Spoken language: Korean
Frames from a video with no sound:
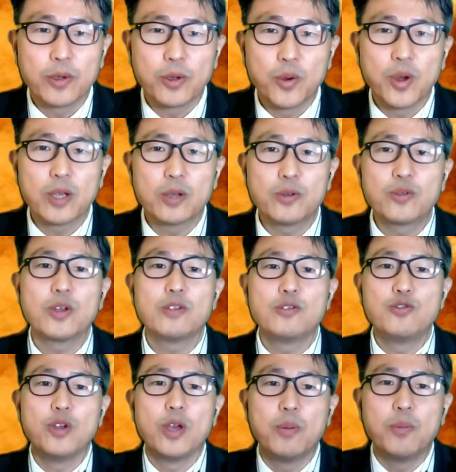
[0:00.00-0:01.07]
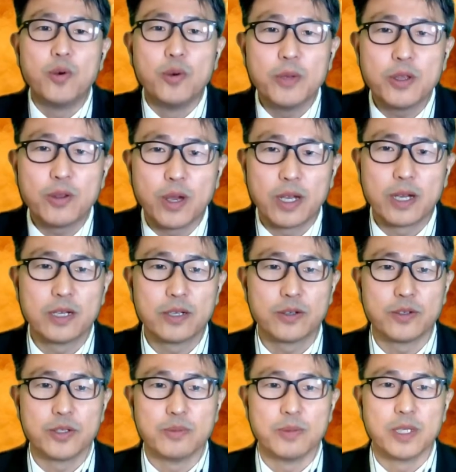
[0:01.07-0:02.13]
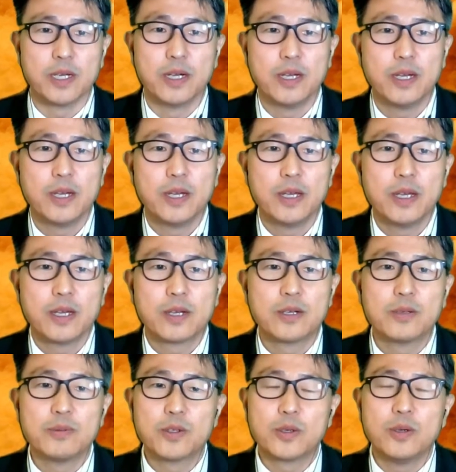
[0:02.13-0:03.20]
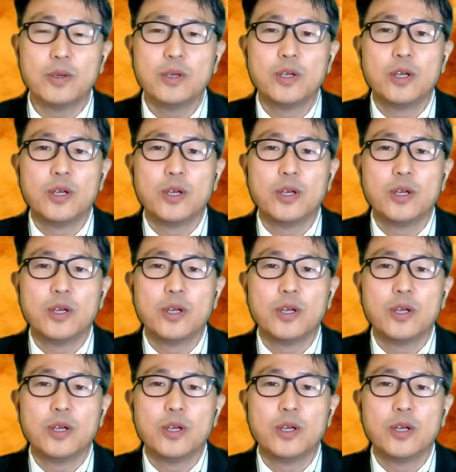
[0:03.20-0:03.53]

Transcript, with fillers: 교회로서의 주의 몸이 되라는 것입니다. 그러므로